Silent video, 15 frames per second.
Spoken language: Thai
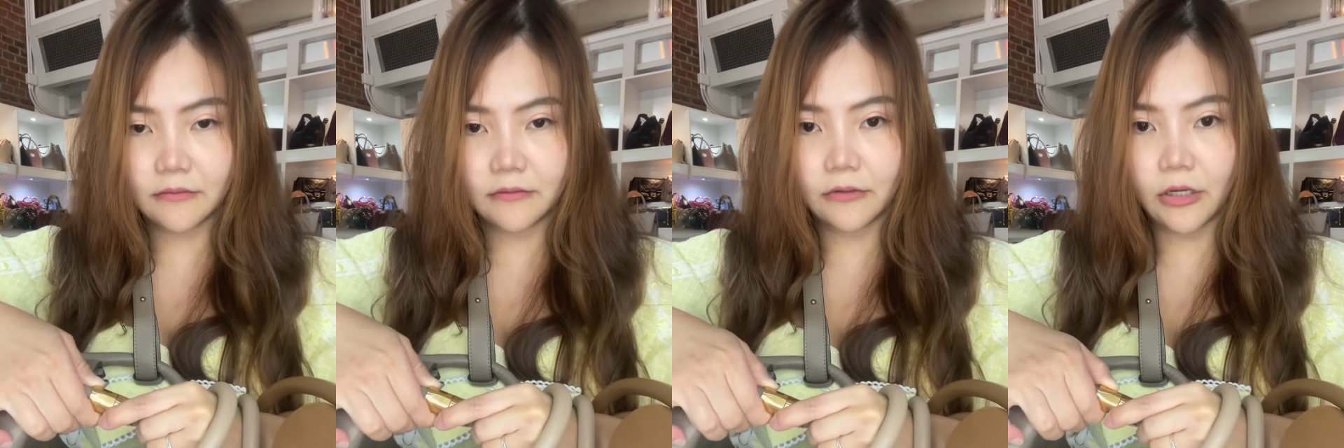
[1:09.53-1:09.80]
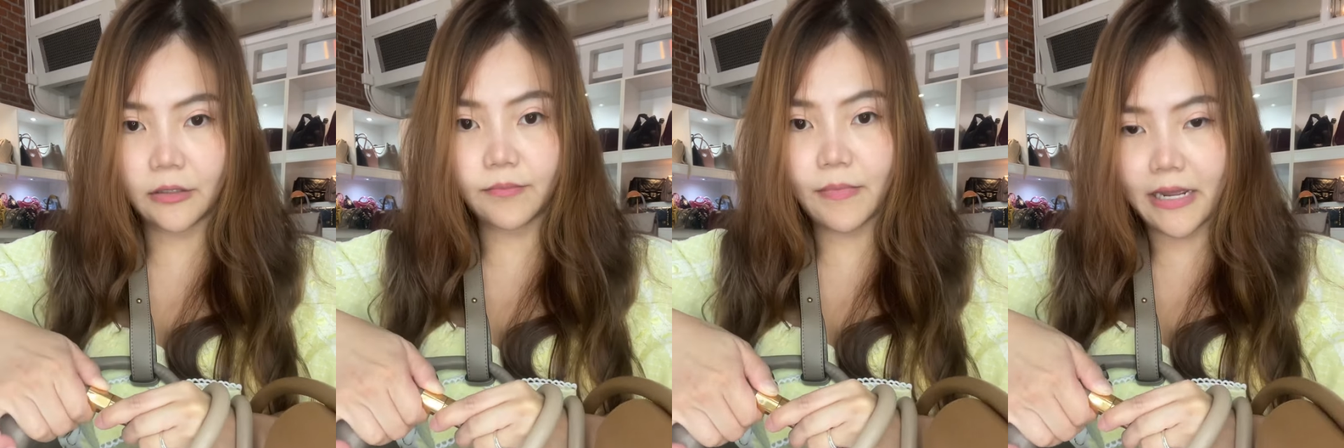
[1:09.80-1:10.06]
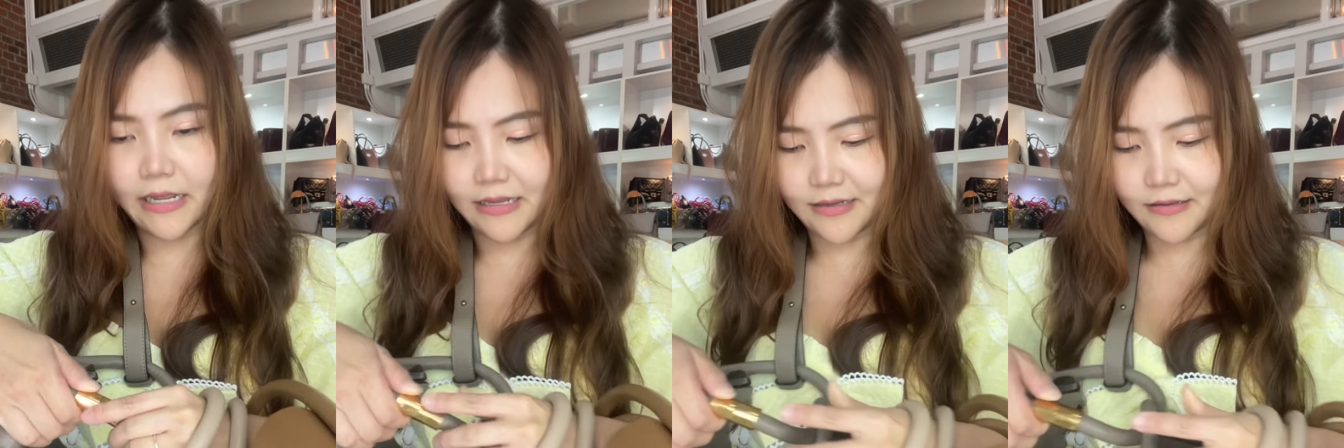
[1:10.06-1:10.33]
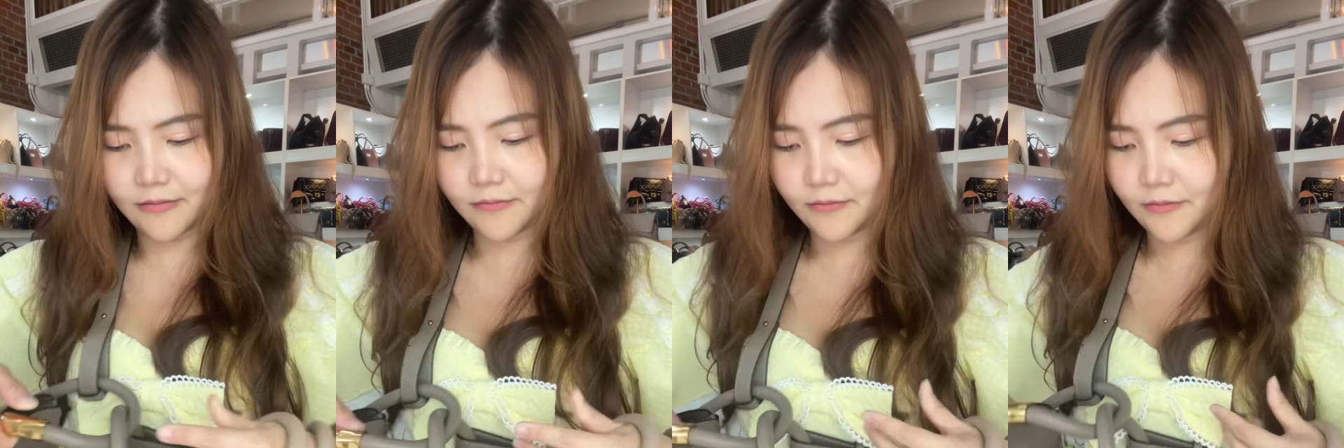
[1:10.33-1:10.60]
รถใหม่
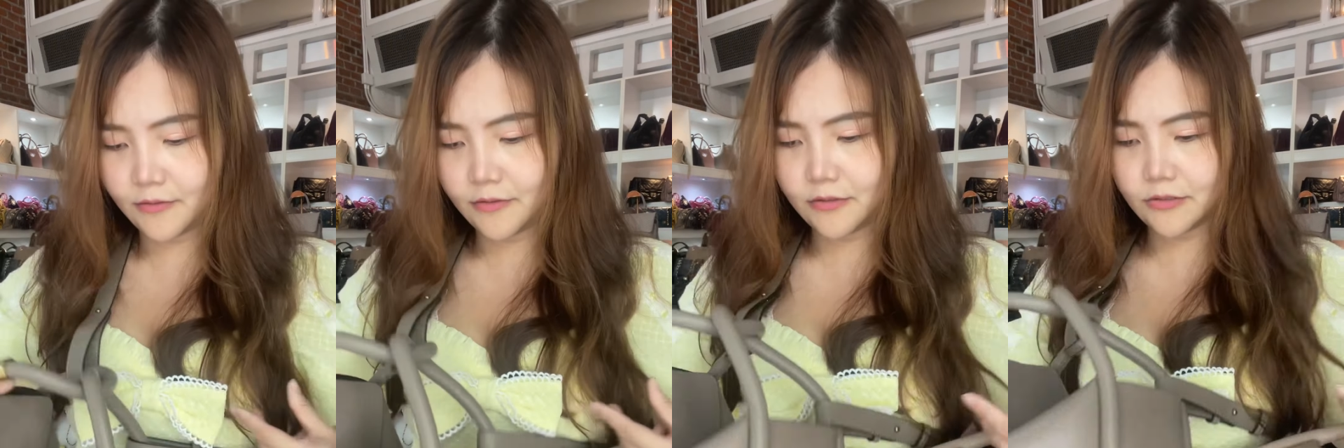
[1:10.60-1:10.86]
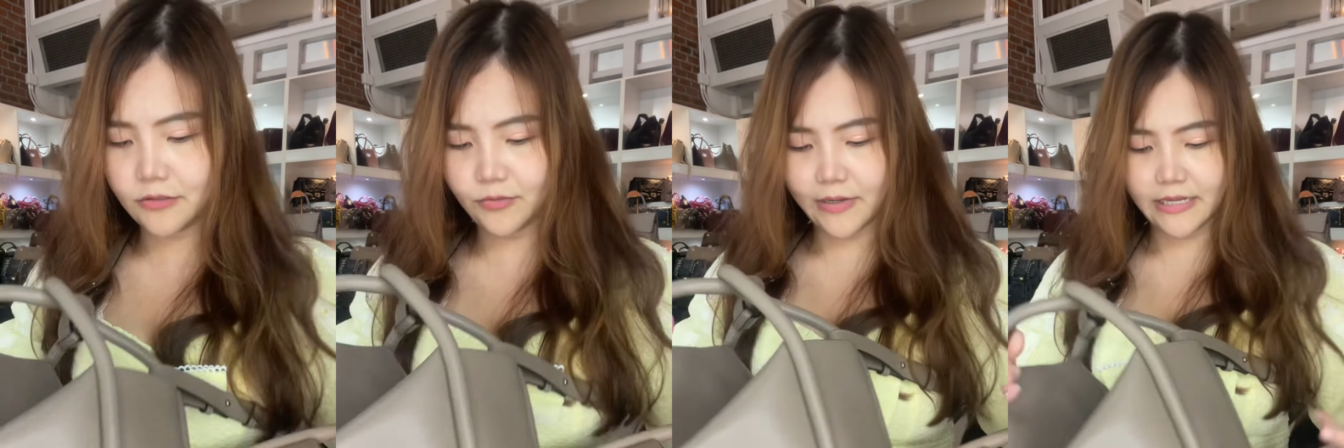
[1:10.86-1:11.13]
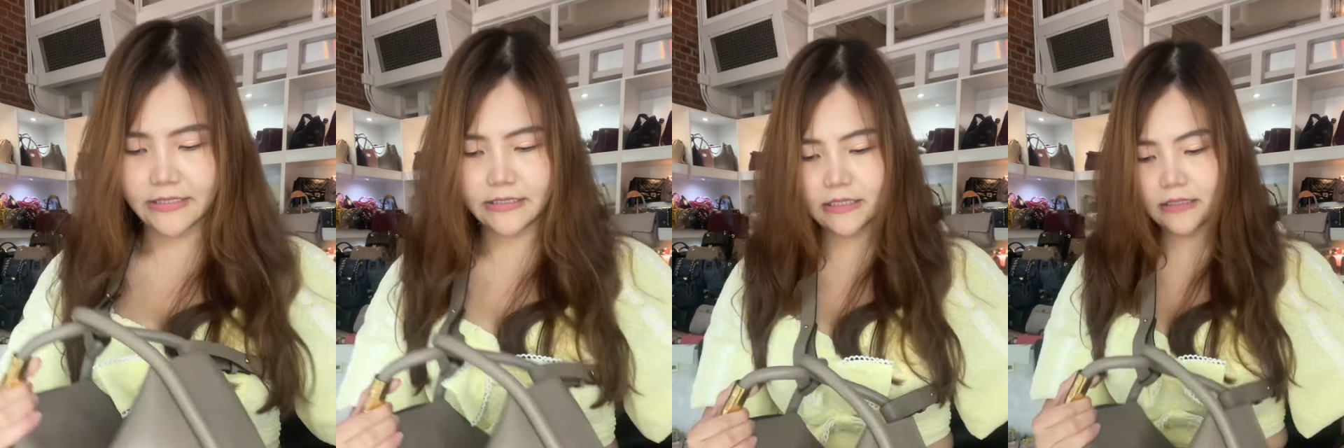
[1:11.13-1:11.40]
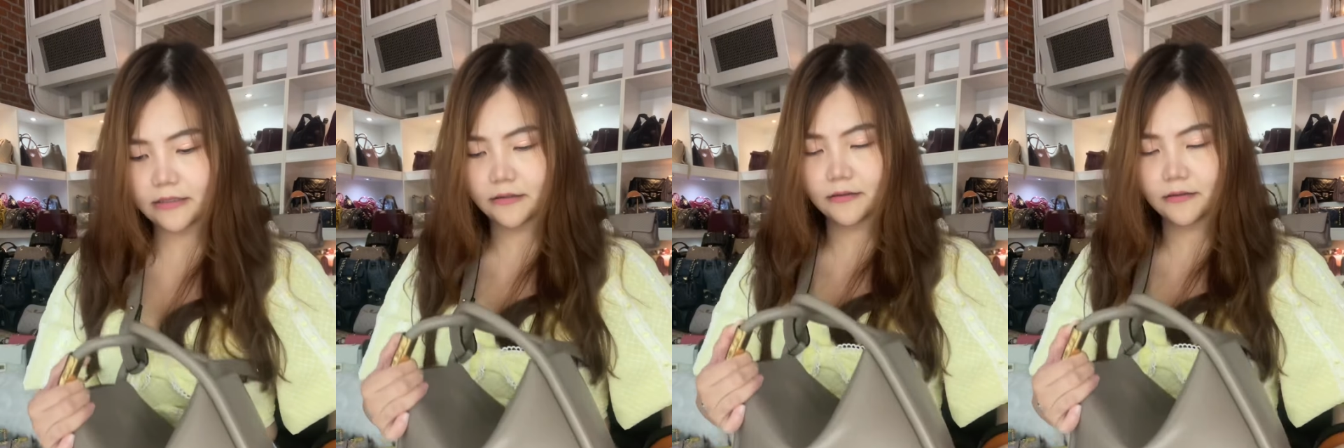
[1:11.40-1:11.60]
สวยจริง